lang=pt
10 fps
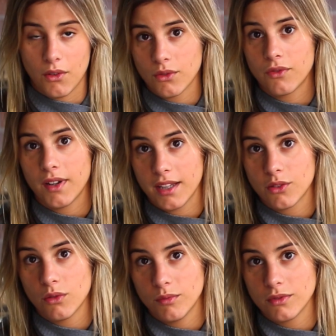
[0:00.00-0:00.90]
Eu não
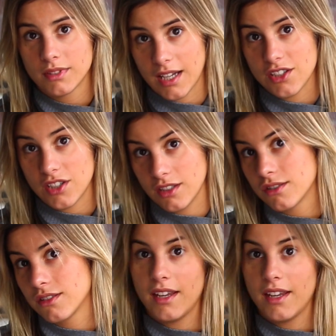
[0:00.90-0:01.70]
falei todo mundo, tá, gente?